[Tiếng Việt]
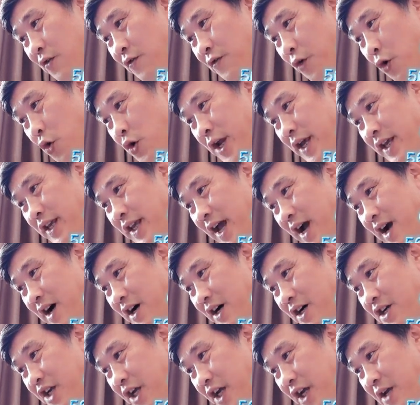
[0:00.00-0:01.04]
Phú Đề Gia
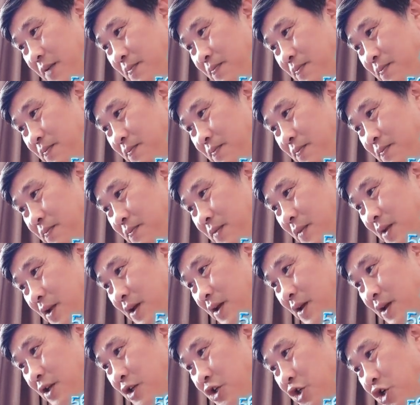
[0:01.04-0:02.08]
ở rễ
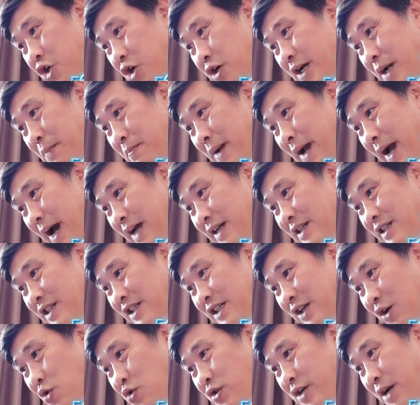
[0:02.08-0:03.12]
chương
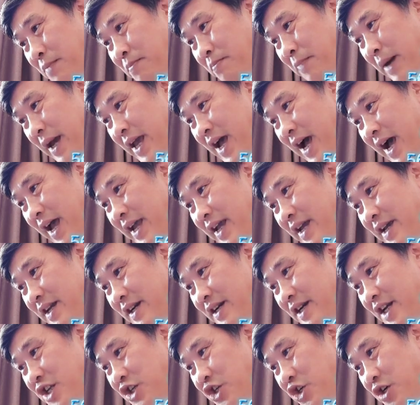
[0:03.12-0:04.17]
5672
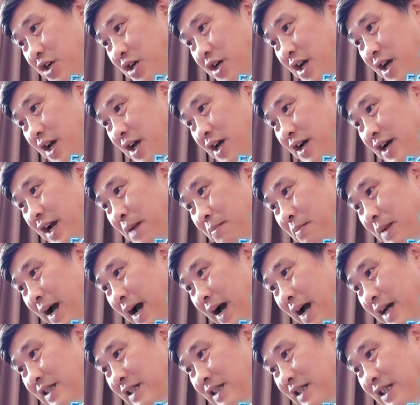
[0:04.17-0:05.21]
đến chương
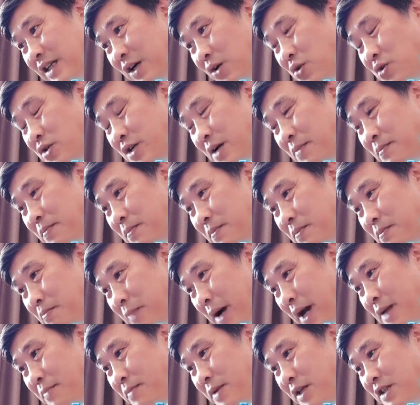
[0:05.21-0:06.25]

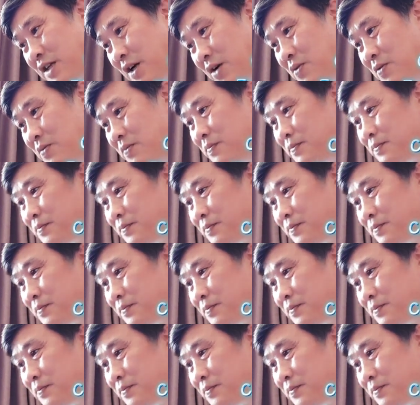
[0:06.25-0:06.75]
5676